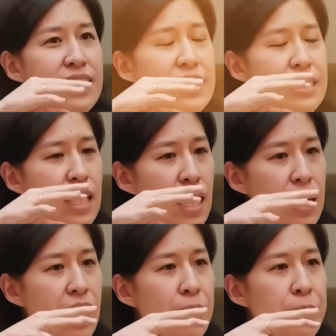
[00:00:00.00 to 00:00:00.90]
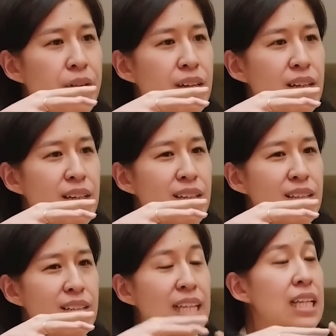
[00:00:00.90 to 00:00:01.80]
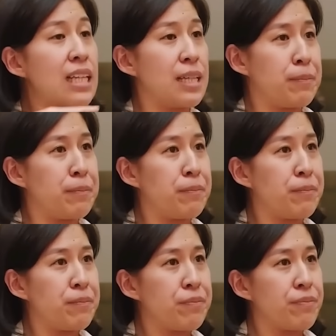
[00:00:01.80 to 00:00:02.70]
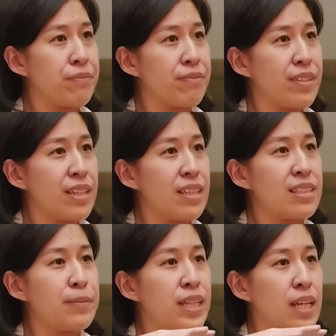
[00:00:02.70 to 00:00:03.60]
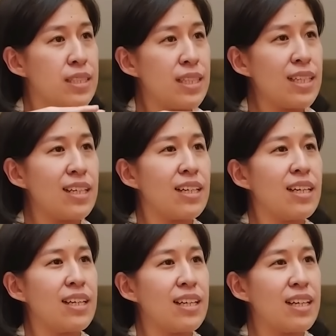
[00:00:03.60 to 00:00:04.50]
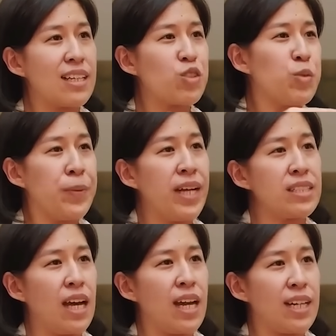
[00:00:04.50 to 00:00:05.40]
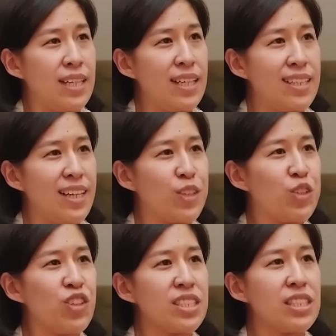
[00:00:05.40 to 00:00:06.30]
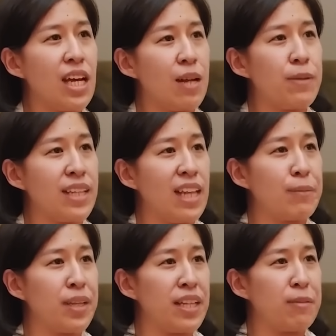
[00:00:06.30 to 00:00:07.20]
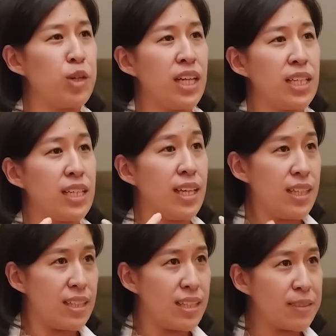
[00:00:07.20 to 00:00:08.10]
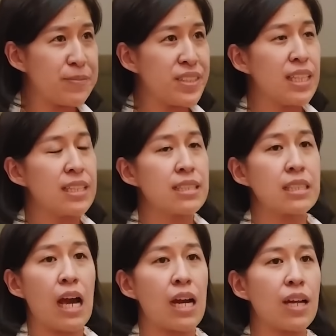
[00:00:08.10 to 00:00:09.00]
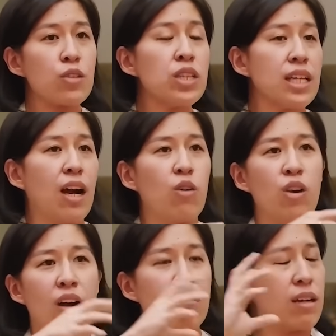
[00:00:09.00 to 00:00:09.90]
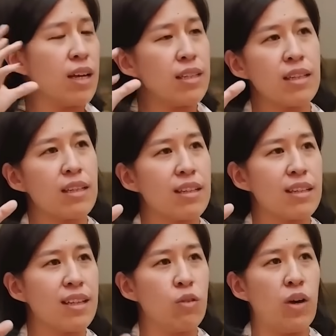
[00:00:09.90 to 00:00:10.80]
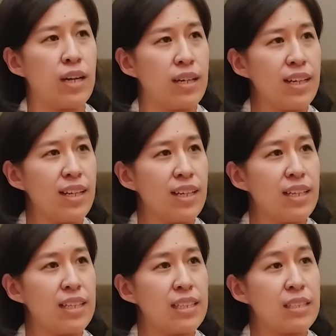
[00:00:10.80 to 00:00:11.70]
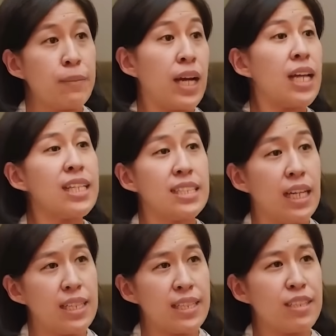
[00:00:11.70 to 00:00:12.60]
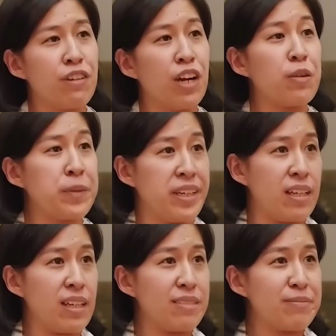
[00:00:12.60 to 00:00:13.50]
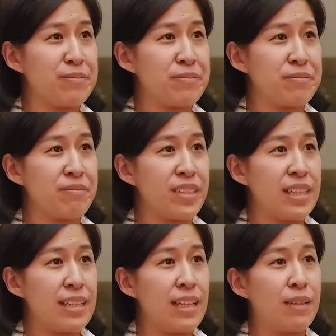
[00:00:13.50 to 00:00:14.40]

Secara iklim, sebenarnya tumpang sari, yaitu cara bertanam nenek moyang kita ini, sekarang tuh digaung-gaungkan di luar negeri sebagai regenerative farming. Wow.